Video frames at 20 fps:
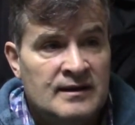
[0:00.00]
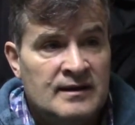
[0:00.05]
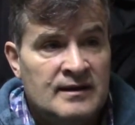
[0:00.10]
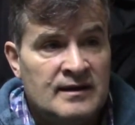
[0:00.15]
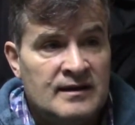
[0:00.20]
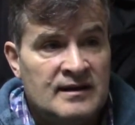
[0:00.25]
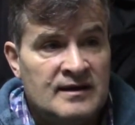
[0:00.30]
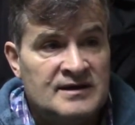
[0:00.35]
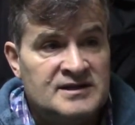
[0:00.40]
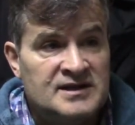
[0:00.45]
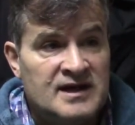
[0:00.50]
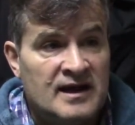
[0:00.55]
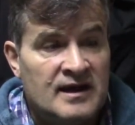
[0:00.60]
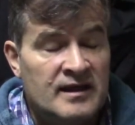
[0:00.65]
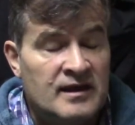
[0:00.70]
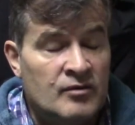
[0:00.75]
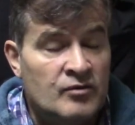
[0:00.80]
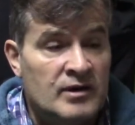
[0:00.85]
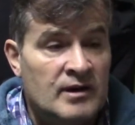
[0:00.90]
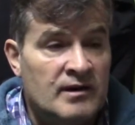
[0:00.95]
que ya
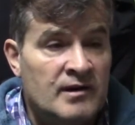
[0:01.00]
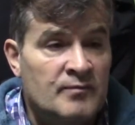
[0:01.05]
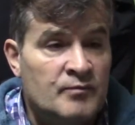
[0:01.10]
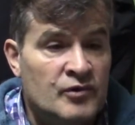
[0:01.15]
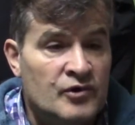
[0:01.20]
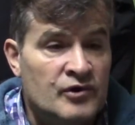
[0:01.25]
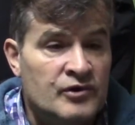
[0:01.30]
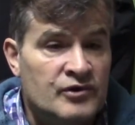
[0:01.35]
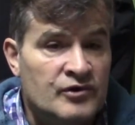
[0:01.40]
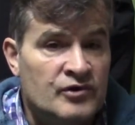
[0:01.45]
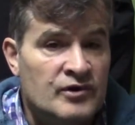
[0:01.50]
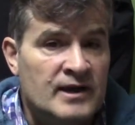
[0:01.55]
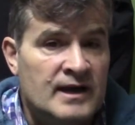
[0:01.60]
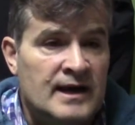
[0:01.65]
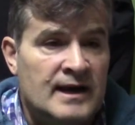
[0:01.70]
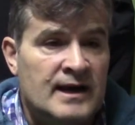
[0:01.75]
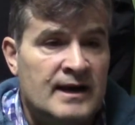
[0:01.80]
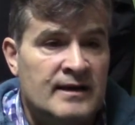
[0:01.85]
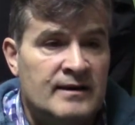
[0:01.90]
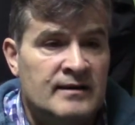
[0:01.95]
de una vez por
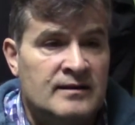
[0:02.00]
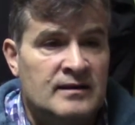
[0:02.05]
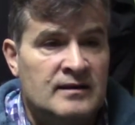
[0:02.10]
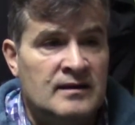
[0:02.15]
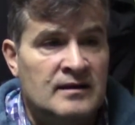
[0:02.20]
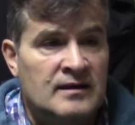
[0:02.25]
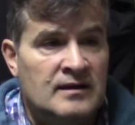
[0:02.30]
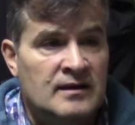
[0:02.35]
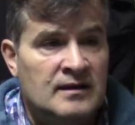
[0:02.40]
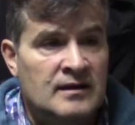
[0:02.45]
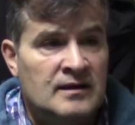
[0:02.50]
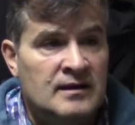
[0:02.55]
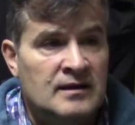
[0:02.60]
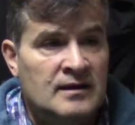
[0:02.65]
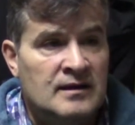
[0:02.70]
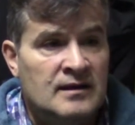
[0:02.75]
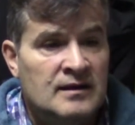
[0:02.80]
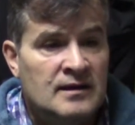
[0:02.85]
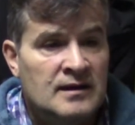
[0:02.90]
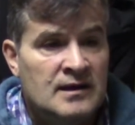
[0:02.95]
todas
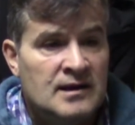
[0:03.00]
este